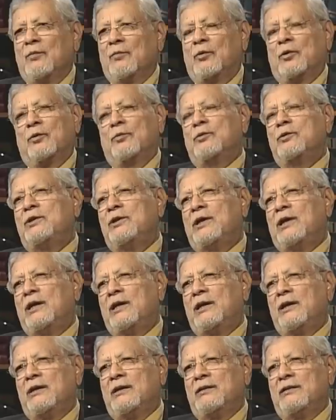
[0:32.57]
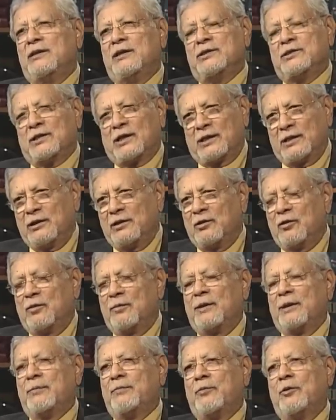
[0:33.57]
পরবর্তীকালে দেশ স্বাধীন
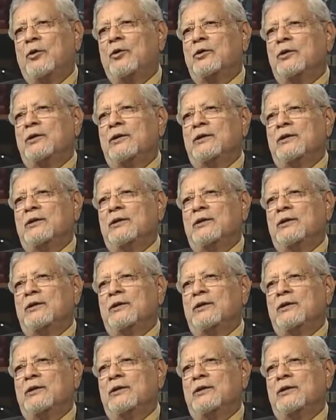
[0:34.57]
হবার পর